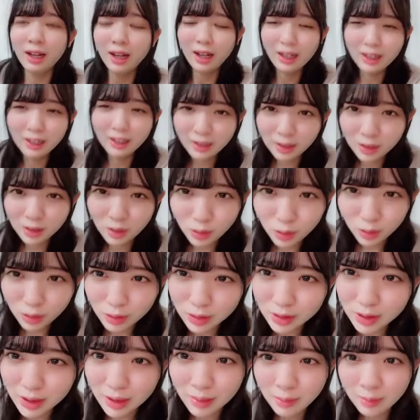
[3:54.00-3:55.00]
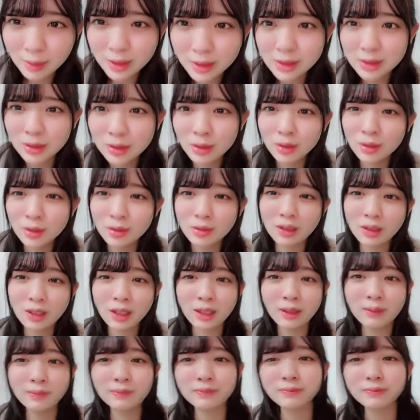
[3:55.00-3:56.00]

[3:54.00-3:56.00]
ありがとうございます本当に